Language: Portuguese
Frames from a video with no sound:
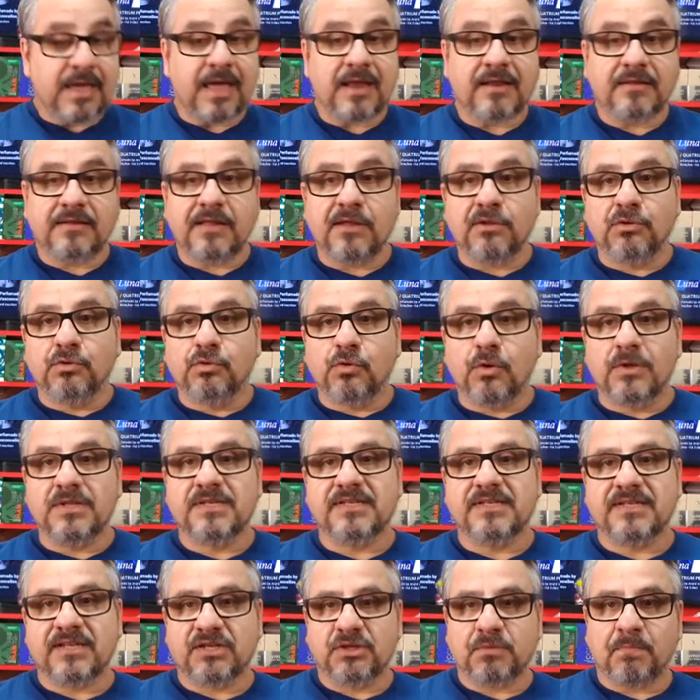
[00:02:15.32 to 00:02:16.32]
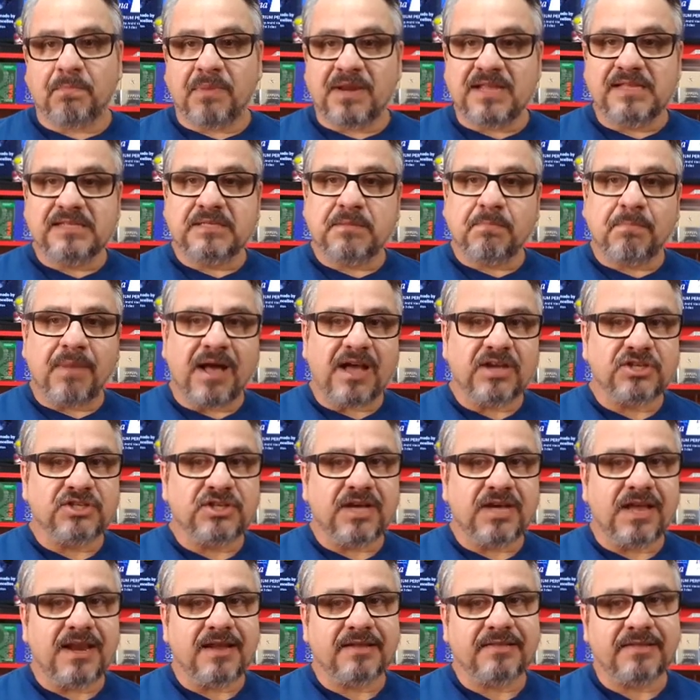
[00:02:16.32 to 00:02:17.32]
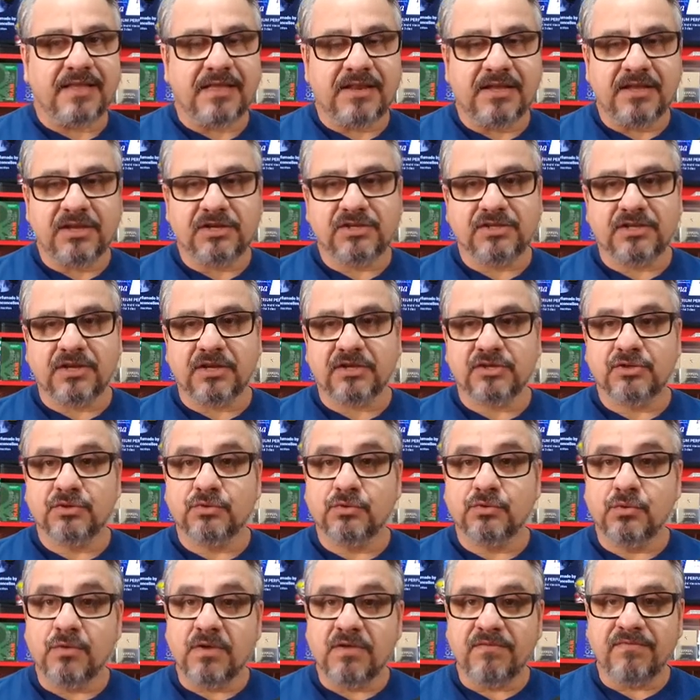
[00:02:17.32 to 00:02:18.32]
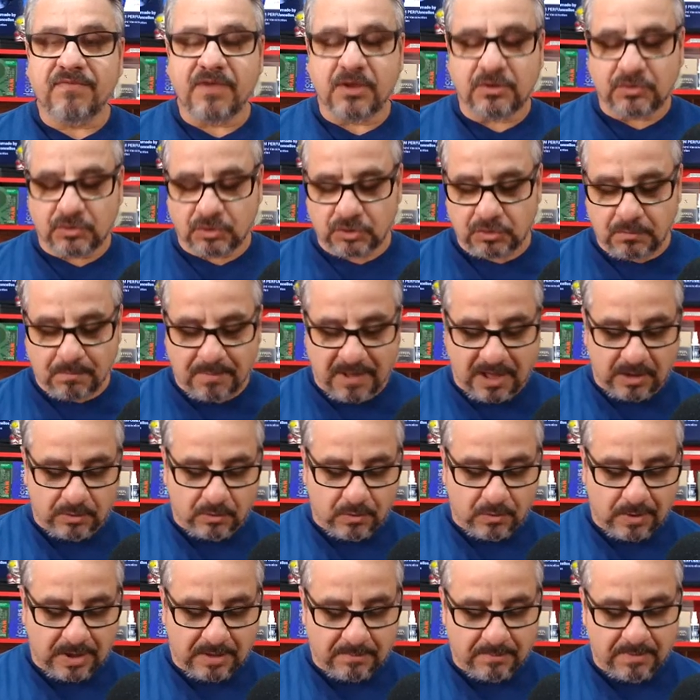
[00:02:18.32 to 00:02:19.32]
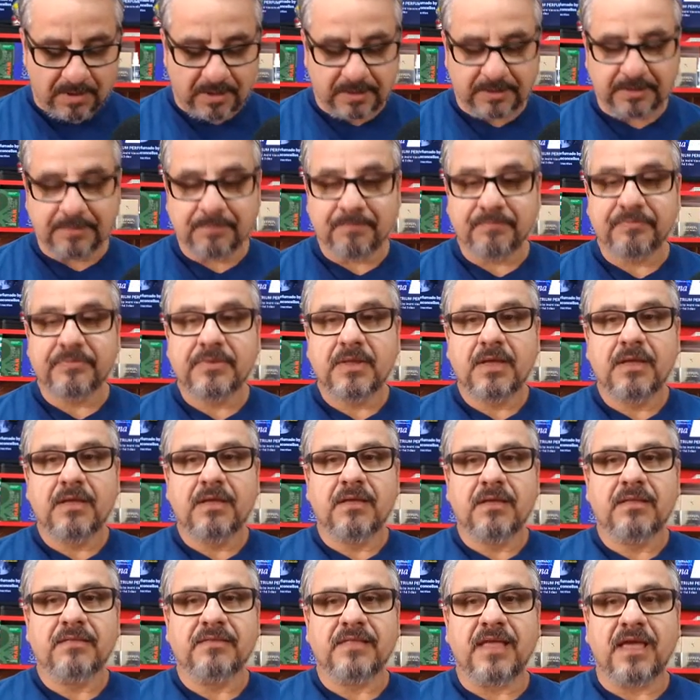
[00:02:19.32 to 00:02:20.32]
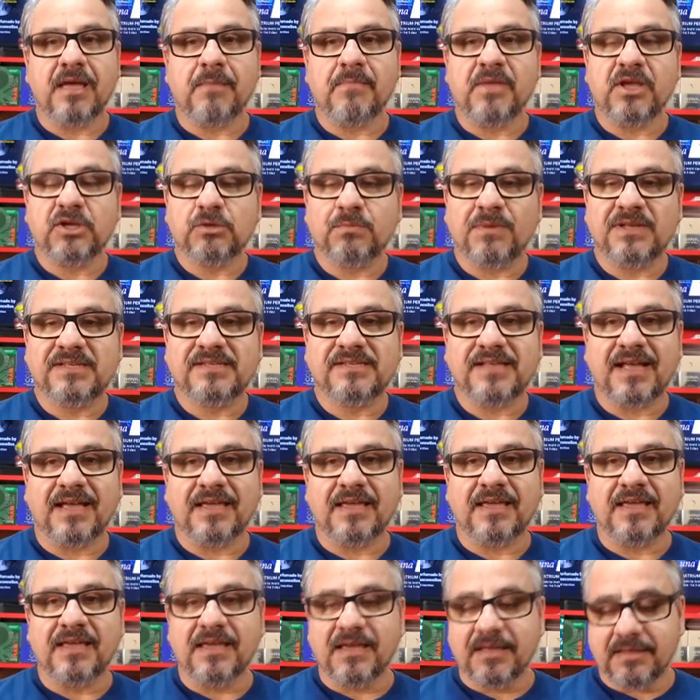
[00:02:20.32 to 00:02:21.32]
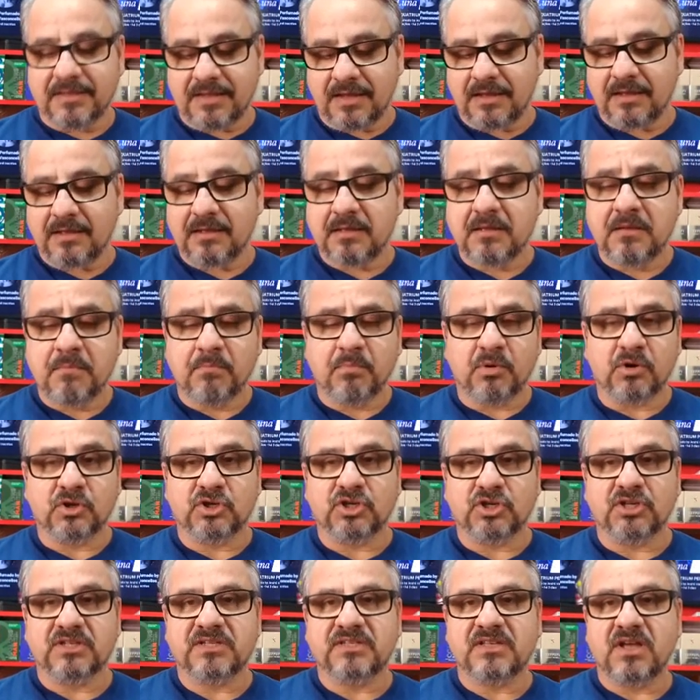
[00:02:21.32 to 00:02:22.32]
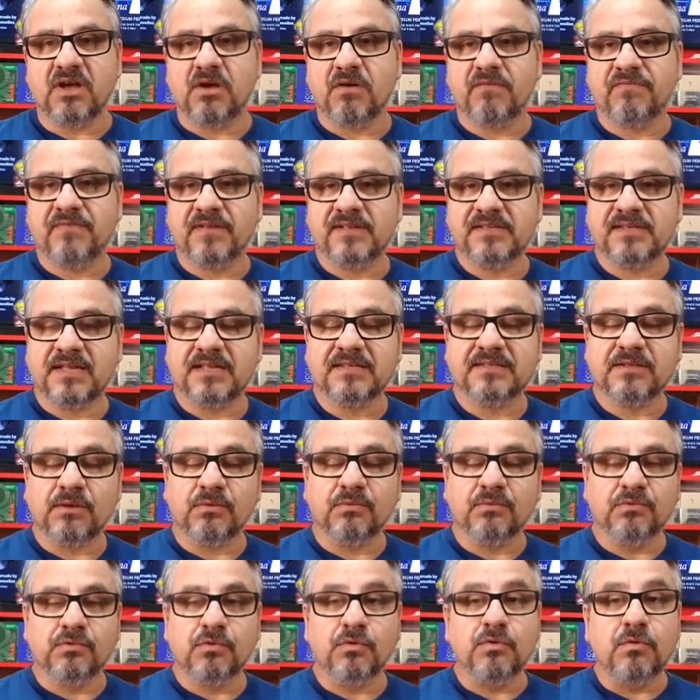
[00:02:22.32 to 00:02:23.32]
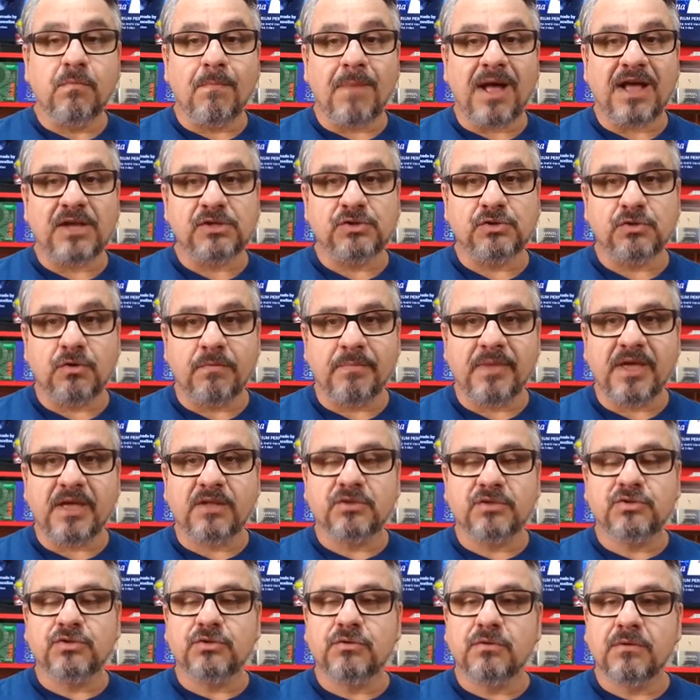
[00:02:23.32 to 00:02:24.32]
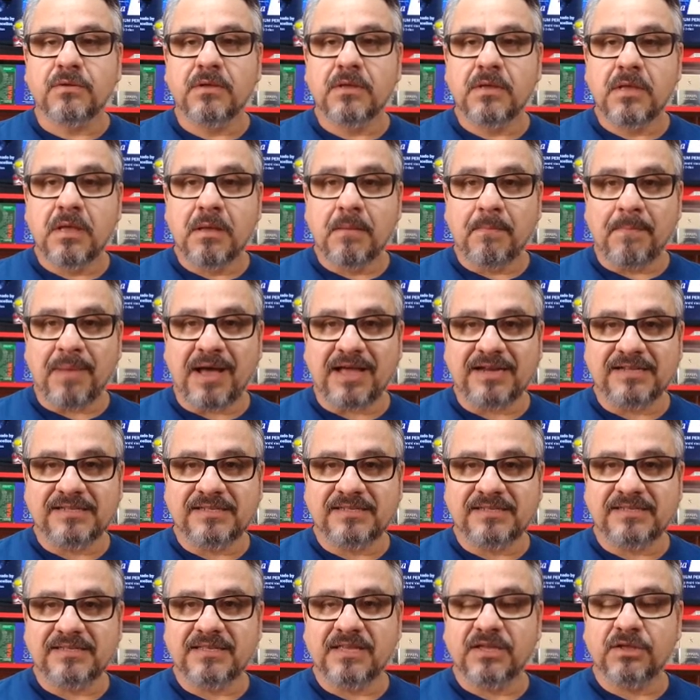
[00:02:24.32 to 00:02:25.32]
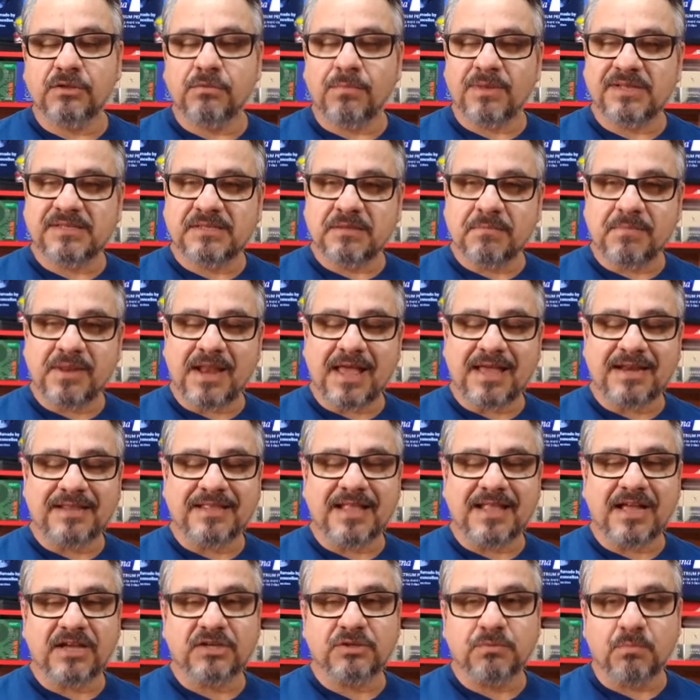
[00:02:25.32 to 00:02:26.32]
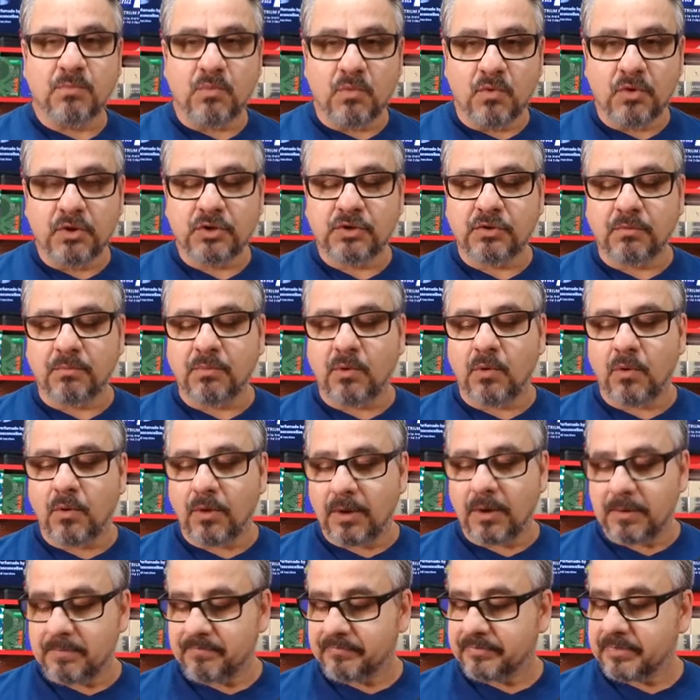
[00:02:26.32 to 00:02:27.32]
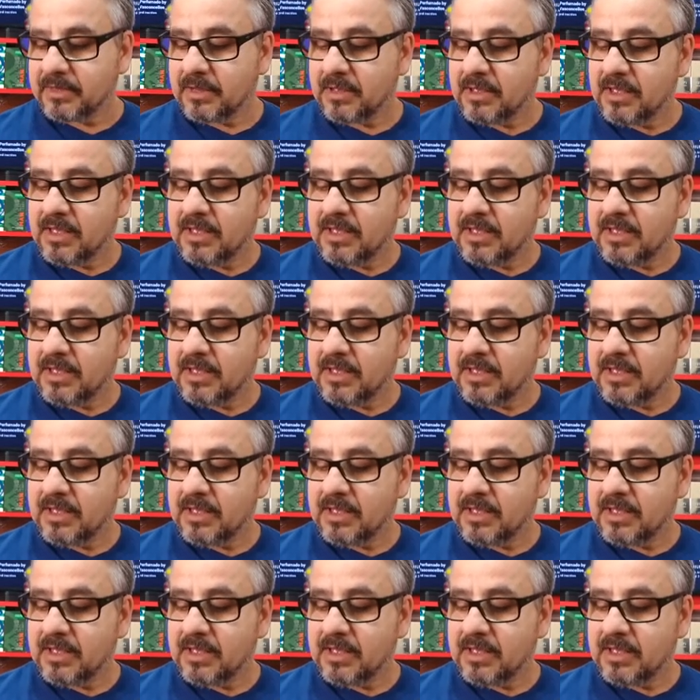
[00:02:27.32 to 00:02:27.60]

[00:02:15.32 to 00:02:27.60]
E ele tem todas as principais características do Invictus de Paco Rabanne. Tem a mesma saída, projeção, fixação, tudo mais ou menos parecido, uma similaridade muito boa,